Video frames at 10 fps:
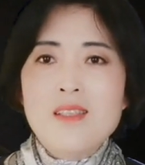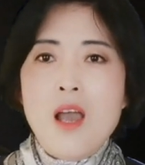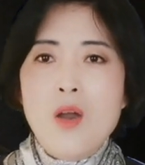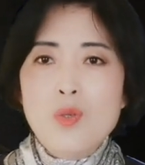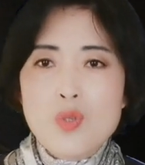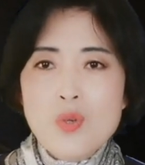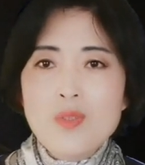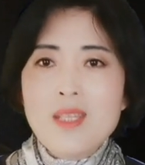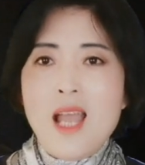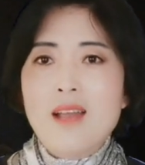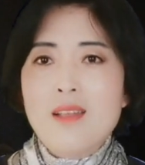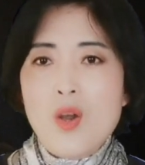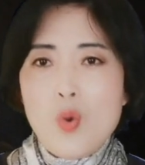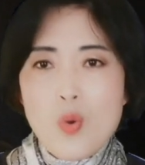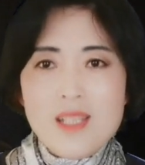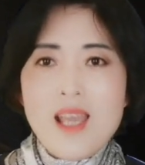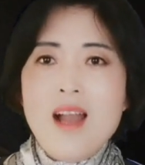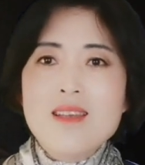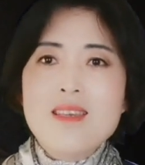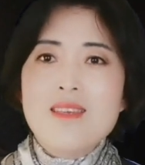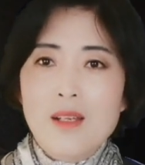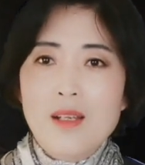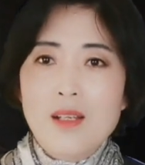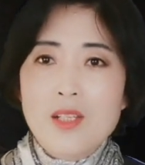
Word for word: 到重大的国家利益，